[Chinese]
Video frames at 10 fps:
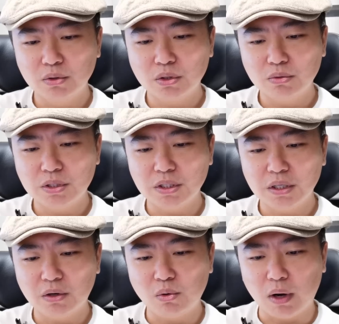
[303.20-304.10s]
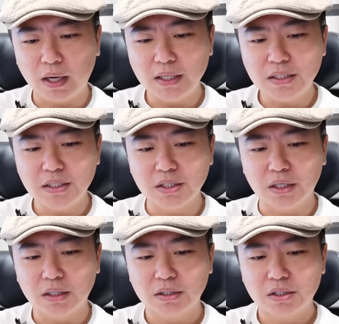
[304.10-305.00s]
洲籍的华裔记
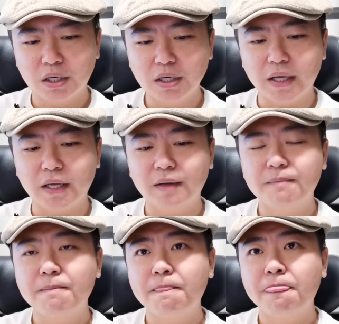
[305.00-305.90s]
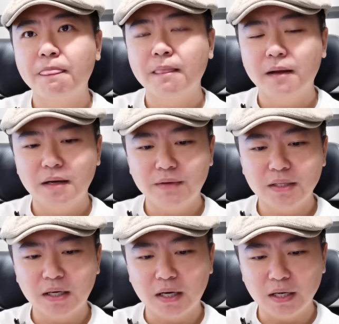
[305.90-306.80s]
者程磊，另外
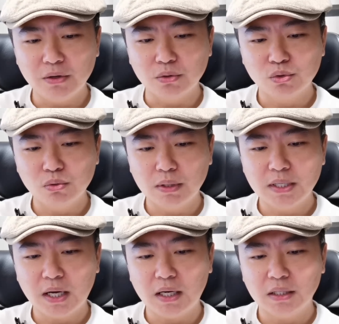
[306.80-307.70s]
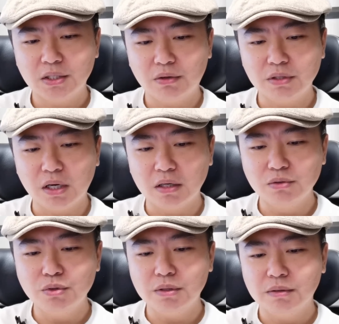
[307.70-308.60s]
呢还有作家叫杨恒
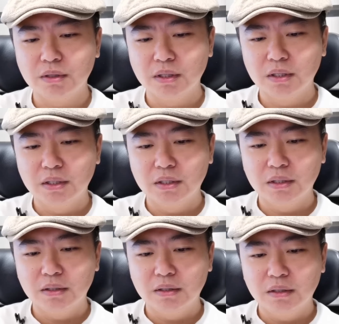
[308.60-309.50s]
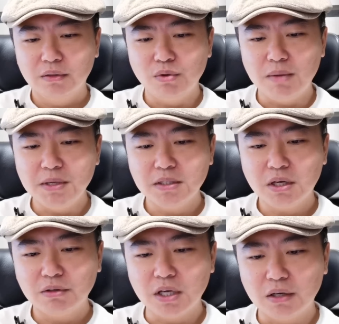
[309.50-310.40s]
军，原名
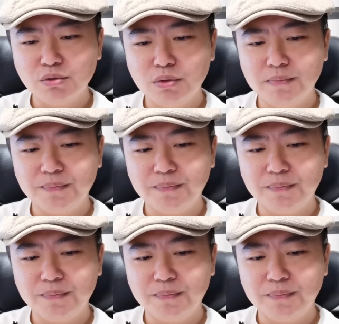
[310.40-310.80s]
叫杨军。